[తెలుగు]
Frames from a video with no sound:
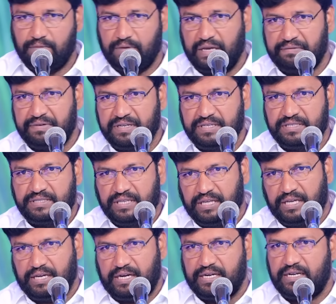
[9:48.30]
ఎవరి
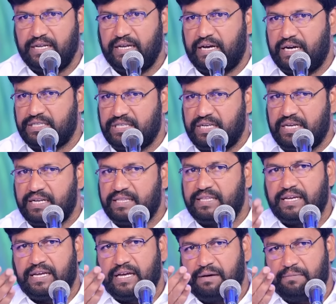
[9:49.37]
స్త్రీ అంటే
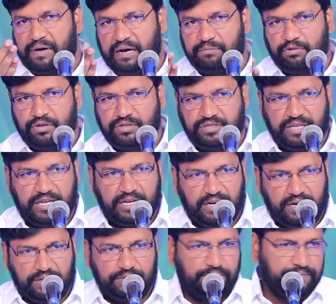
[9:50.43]
అక్షరార్థంగా మామూలు స్త్రీ
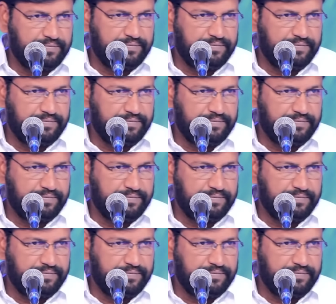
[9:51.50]
కాదు